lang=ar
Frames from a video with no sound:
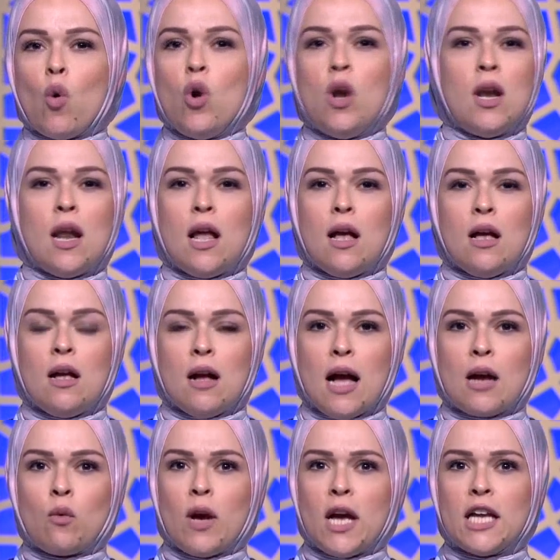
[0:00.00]
كل آه،
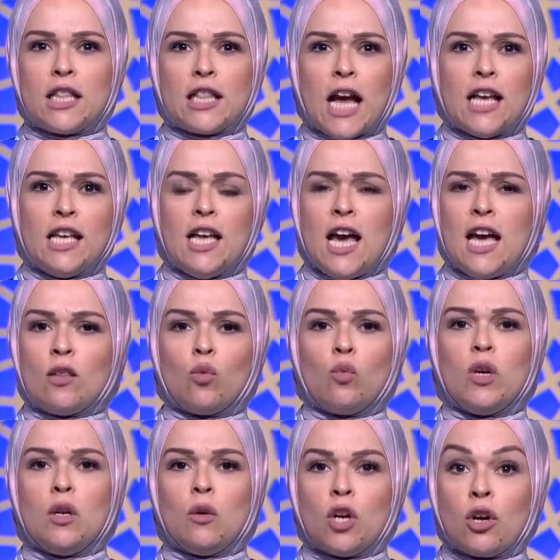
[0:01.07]
انواع التحقيقات
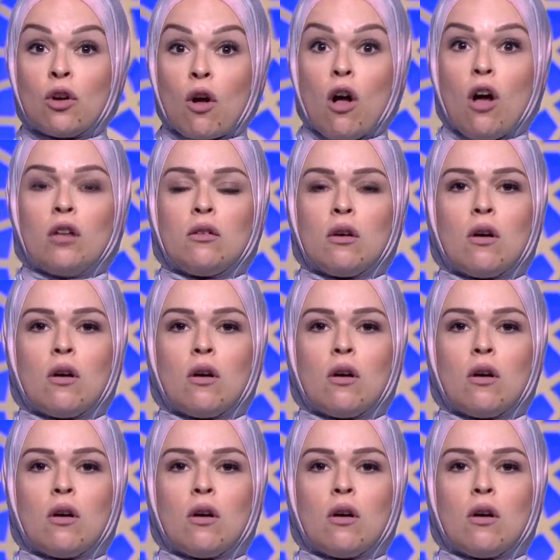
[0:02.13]
والاجراءات